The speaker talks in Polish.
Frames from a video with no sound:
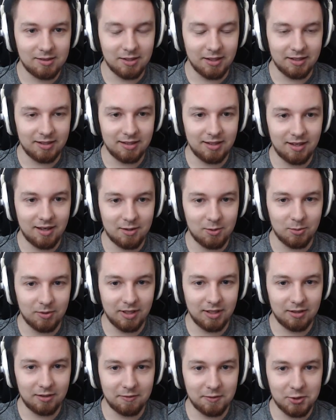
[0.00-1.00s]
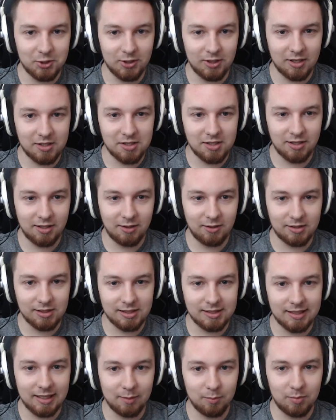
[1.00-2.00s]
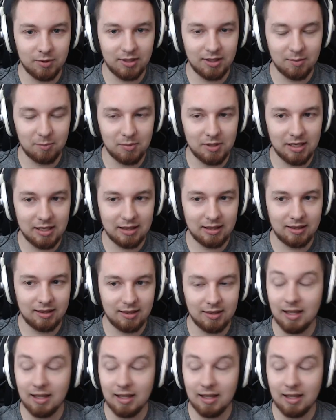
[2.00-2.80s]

Co, jedyny ratunek to wyciągasz jednego ze snajpy i napier...